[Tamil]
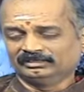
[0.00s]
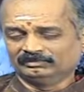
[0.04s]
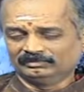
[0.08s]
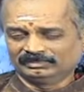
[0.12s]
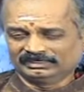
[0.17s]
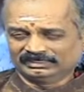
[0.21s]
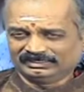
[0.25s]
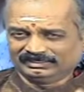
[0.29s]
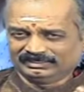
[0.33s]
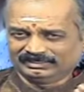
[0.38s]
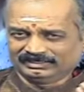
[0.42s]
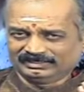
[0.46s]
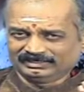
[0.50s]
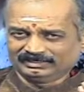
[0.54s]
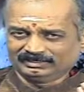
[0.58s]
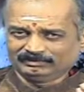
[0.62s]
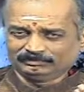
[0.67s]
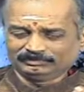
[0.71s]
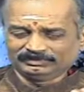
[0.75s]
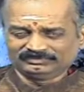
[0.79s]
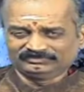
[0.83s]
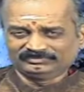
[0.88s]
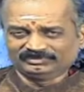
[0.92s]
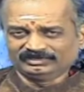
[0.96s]
நமக்கு
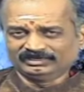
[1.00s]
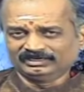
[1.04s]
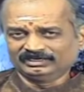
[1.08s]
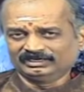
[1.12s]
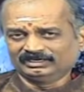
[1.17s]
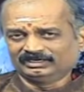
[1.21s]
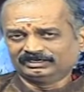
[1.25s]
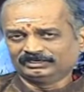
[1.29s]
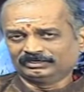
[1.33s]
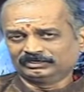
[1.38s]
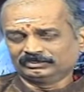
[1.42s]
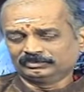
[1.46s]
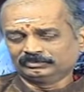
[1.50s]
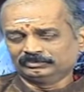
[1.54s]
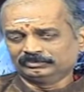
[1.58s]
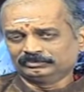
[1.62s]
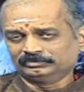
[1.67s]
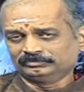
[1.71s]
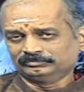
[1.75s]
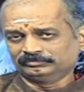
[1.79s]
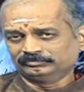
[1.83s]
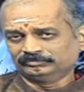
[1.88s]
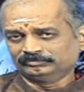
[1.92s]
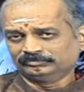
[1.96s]
நிறைய பிரச்சனைகள்
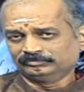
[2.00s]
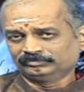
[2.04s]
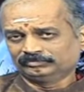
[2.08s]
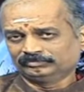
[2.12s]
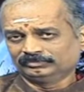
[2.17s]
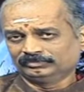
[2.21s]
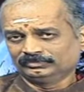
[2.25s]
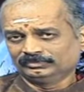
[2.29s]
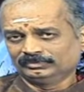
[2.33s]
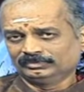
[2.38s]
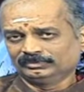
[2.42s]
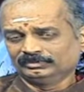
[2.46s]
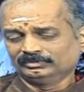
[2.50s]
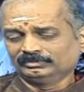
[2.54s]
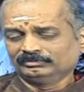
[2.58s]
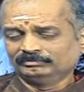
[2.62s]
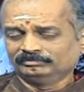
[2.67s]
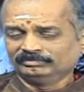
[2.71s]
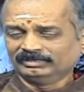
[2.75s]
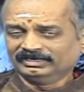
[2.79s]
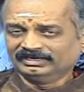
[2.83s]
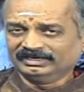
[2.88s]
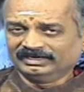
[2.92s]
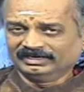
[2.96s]
இருக்கும்
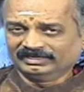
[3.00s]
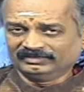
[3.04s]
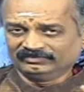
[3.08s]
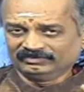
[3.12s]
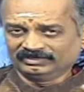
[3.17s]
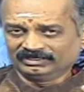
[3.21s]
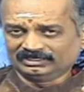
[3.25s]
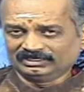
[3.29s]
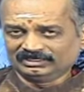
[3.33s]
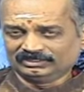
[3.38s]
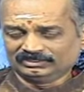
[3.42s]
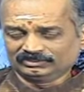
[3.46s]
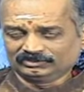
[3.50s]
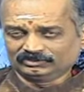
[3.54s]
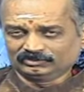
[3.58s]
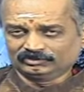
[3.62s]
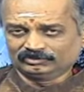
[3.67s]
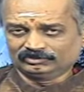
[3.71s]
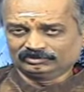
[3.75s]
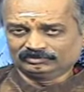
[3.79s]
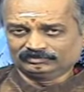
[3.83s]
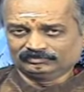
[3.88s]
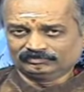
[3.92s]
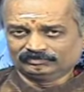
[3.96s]
பின்னடைவுகள்
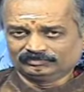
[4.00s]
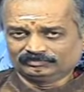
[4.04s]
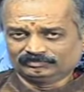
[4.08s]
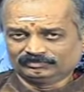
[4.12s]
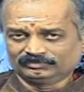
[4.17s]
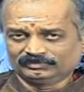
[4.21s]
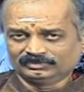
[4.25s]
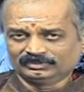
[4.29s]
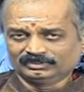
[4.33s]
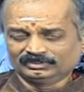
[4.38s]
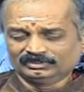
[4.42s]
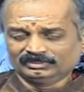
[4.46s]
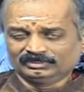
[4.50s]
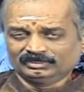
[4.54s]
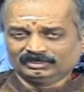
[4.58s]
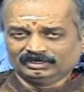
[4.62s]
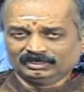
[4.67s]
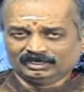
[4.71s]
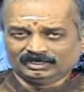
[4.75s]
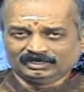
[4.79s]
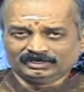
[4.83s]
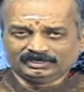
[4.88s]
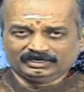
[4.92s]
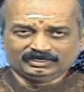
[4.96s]
இருக்கும்
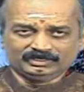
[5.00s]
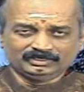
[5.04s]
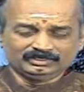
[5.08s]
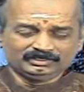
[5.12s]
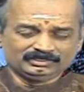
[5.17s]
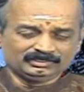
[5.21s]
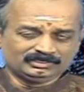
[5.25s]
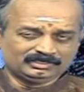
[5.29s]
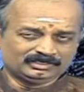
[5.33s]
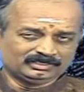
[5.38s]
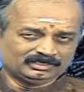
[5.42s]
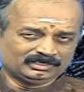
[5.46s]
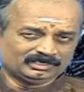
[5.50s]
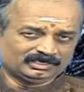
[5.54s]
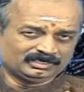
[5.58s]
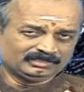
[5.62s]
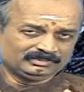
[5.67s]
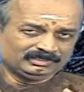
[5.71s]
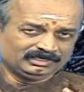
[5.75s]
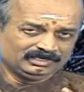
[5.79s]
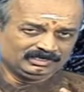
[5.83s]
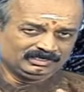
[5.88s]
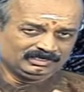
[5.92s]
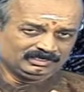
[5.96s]
ஆனால்
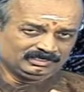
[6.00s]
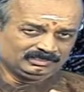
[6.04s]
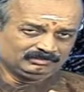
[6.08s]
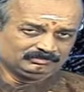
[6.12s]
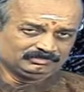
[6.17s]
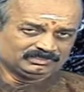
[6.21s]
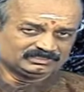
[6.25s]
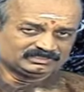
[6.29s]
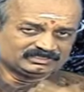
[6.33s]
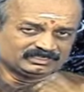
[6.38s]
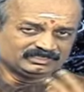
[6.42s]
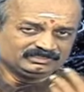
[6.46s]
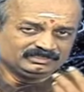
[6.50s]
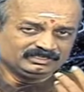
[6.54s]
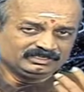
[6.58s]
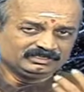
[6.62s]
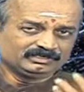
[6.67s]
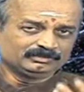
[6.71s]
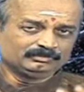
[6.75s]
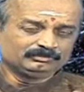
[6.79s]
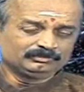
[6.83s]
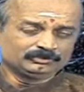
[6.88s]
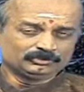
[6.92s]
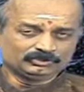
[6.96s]
அதையெல்லாம் நம்ம
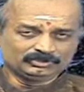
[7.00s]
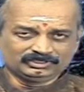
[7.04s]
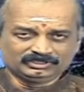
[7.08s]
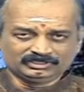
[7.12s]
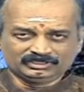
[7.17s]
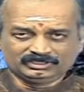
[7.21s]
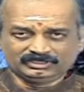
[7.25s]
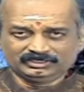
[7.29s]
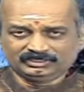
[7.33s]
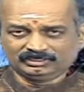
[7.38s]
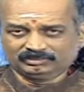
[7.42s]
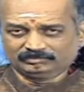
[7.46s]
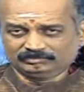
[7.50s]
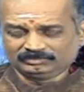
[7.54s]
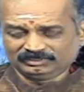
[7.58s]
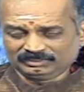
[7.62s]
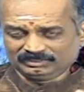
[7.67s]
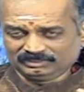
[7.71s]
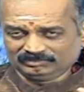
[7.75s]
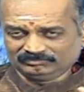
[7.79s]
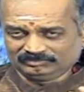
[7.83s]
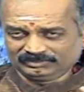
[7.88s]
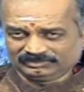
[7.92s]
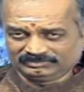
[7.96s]
சந்திக்கும் பொழுது தான்
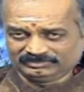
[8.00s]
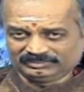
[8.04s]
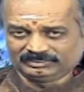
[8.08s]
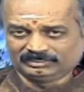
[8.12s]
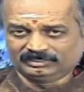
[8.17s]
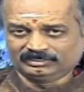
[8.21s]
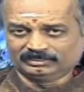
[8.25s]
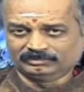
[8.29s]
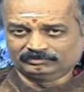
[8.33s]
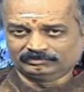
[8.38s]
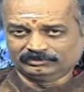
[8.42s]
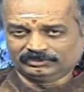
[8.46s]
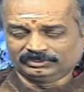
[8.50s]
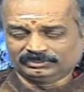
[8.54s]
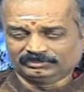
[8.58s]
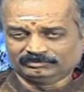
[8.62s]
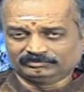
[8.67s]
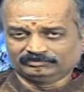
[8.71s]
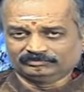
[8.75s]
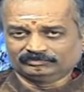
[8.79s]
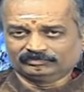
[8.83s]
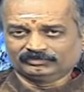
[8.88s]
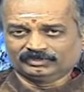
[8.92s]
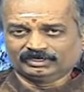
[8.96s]
நம்மால் வெற்றி காண
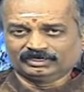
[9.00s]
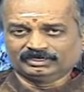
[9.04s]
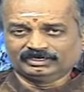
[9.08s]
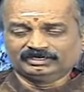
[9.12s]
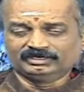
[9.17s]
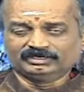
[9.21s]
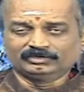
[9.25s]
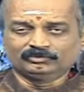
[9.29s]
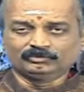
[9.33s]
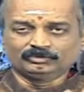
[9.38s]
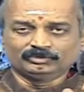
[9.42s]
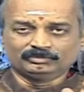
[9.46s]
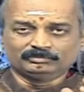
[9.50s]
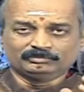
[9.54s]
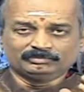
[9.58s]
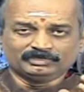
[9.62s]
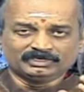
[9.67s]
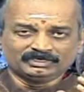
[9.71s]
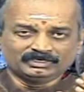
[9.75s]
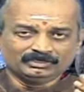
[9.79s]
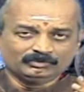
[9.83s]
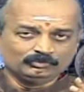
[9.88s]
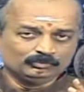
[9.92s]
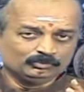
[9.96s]
முடியும் என்ற ஒரு
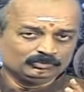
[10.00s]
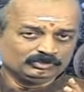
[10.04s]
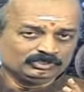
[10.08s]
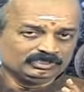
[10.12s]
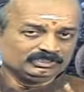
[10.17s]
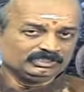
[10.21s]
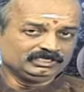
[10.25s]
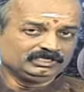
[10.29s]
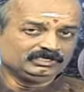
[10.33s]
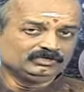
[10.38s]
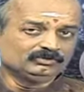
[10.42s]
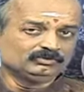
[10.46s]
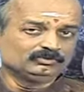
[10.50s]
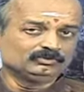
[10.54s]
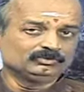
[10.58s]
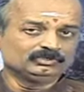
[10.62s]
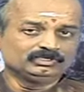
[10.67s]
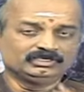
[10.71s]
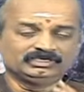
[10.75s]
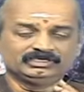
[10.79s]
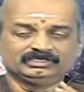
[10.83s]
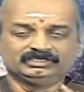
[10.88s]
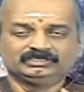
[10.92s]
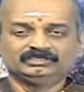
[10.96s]
மன
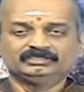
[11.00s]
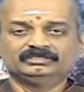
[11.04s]
உறுதியோடு